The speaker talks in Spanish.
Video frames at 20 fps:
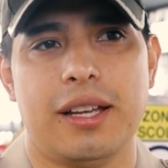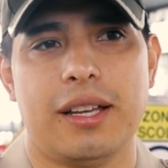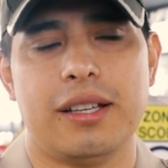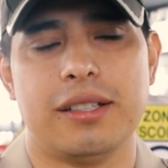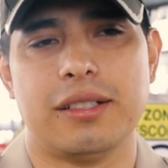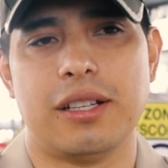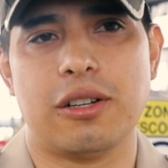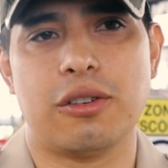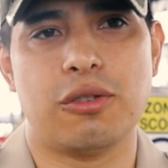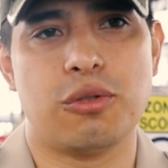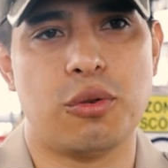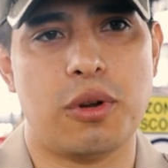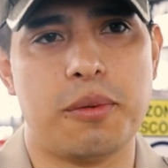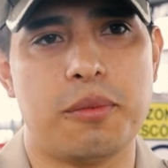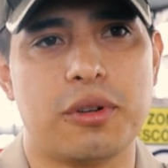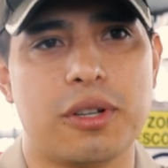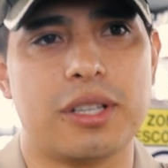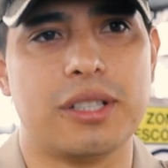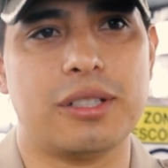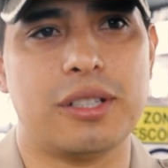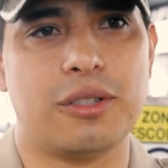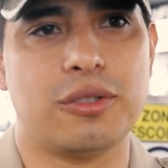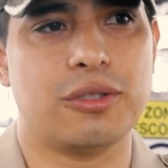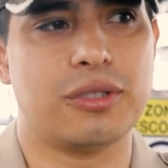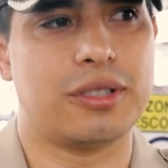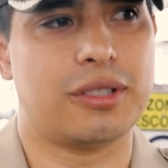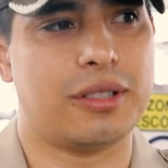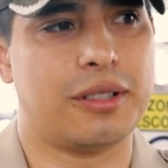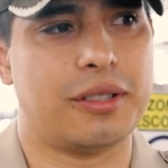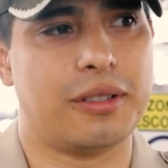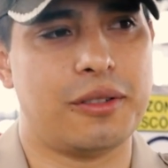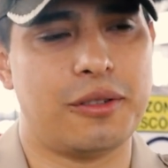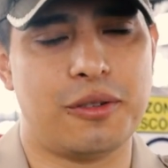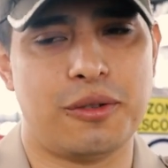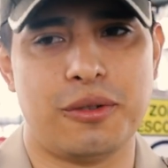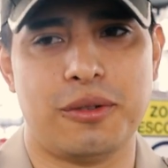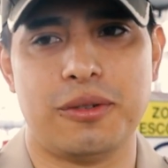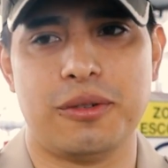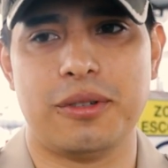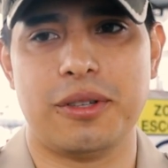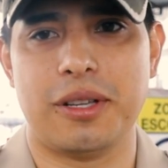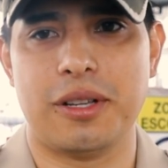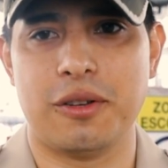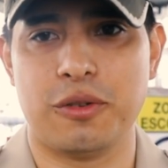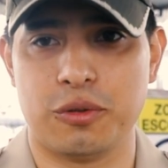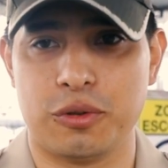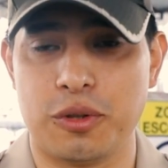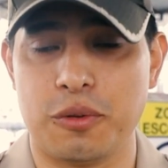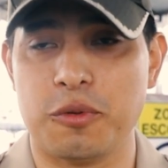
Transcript: Es algo nuevo que se nos, nos